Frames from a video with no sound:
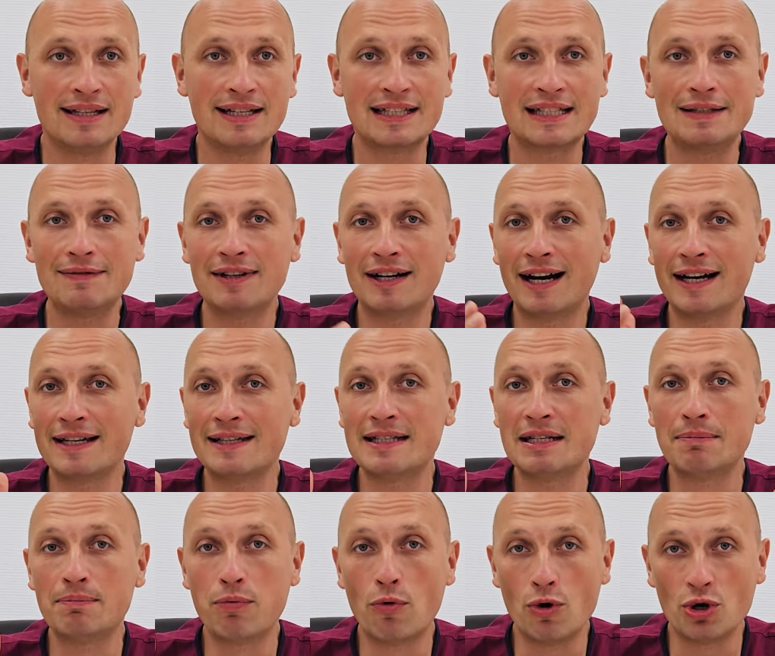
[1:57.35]
Если вы
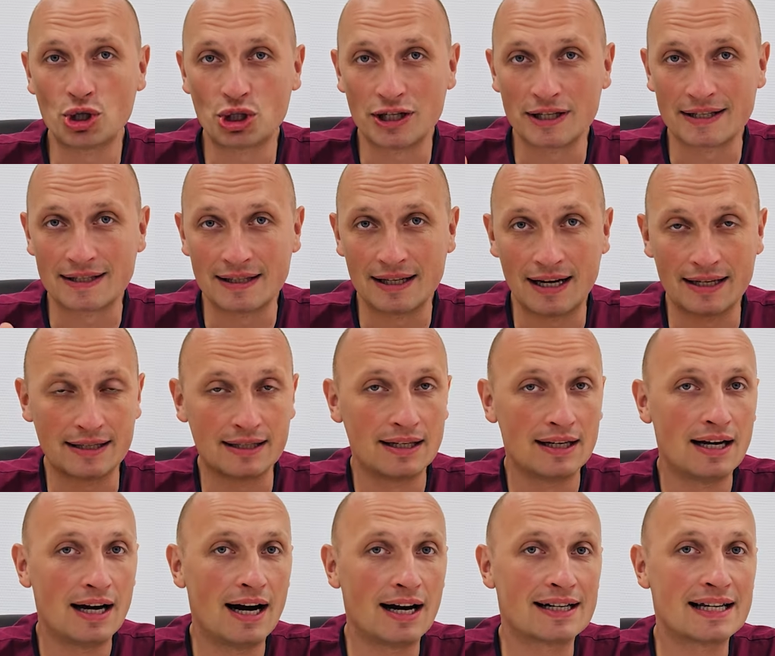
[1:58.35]
хотите больше знать
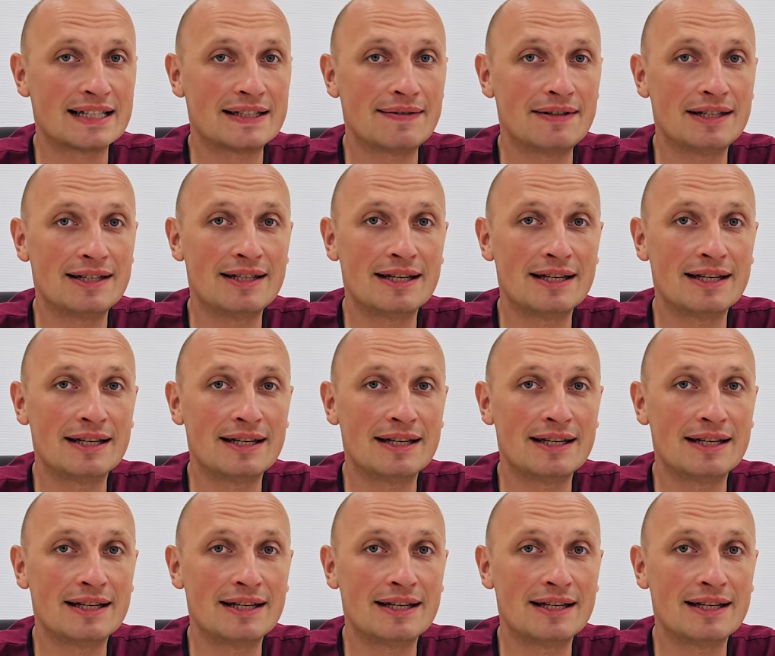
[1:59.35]
о развитии